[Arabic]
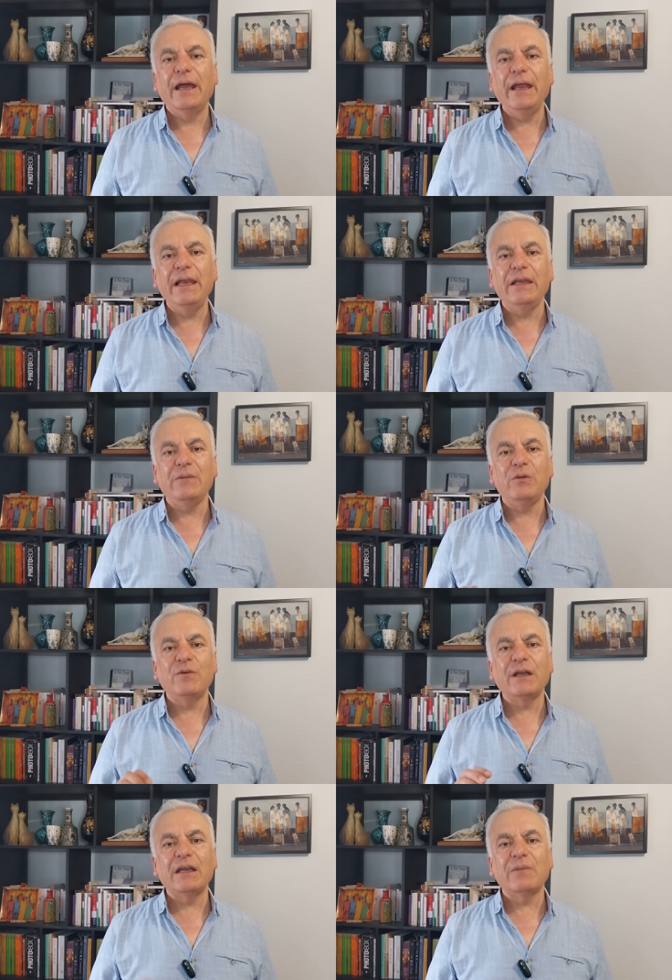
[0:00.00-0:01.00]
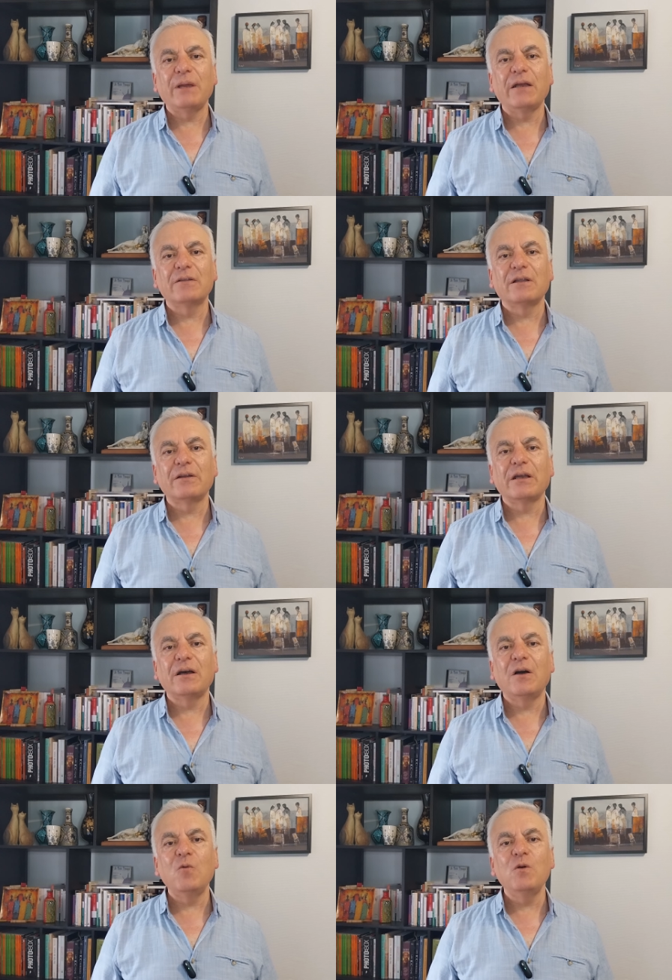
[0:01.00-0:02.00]
اللي بيفكر بهي
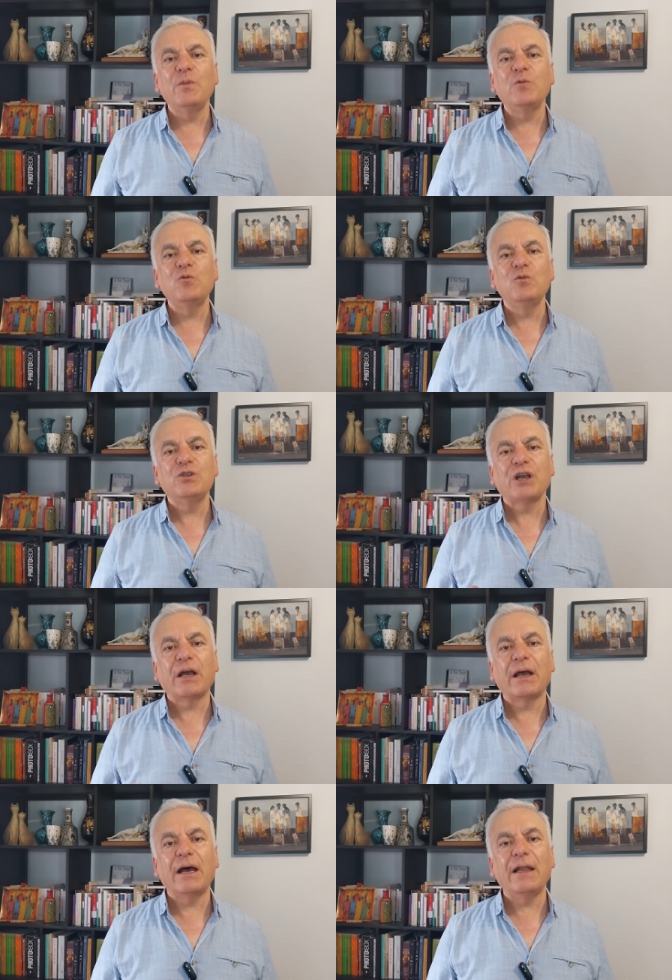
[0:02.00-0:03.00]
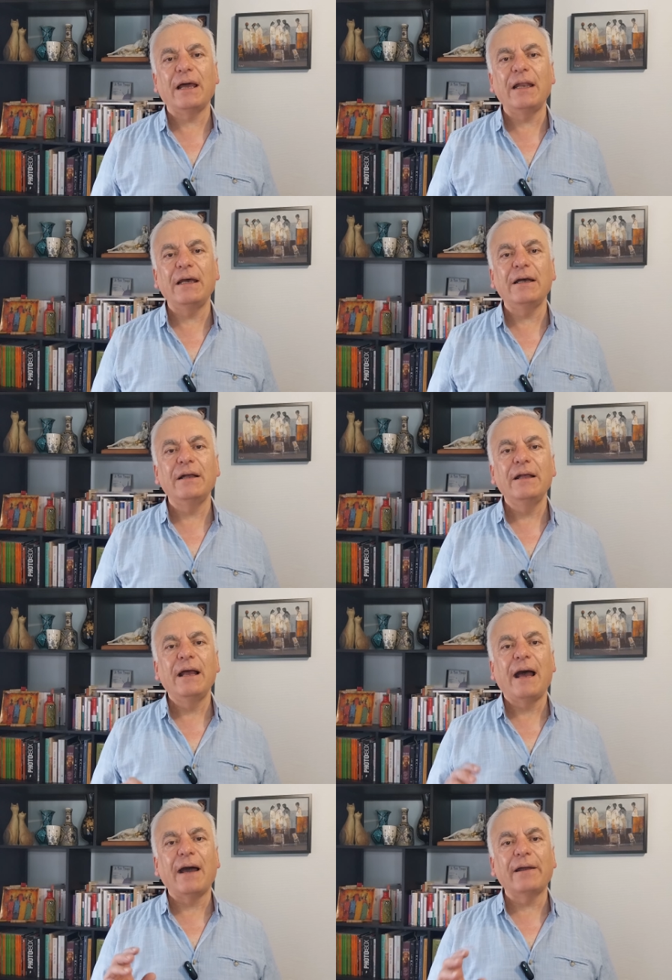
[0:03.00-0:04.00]
الطريقه هو بيكون شغال على
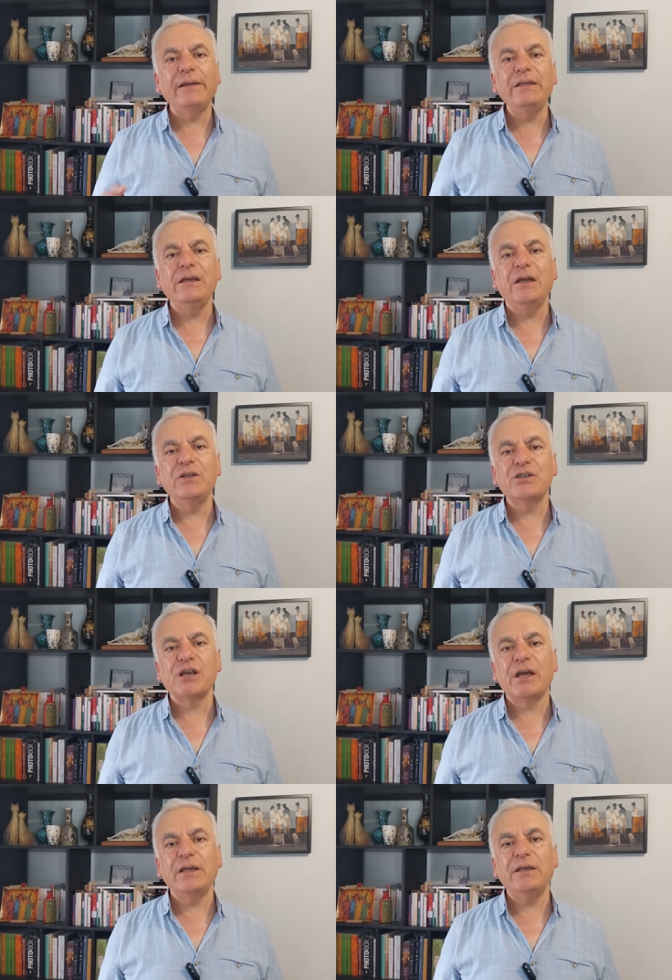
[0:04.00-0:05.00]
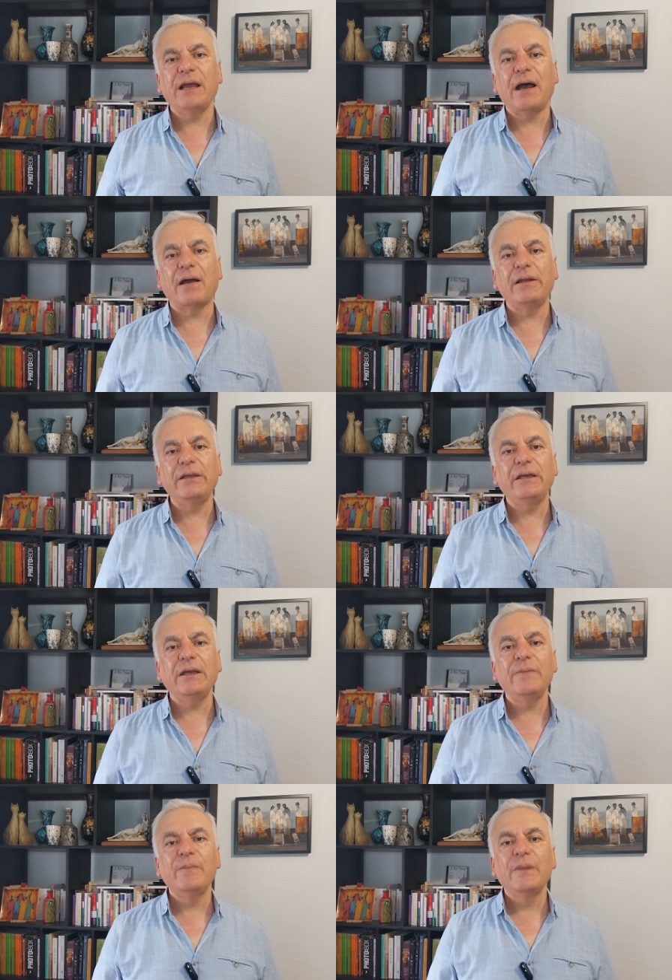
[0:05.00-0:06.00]
عقليه انشائيه، عقليه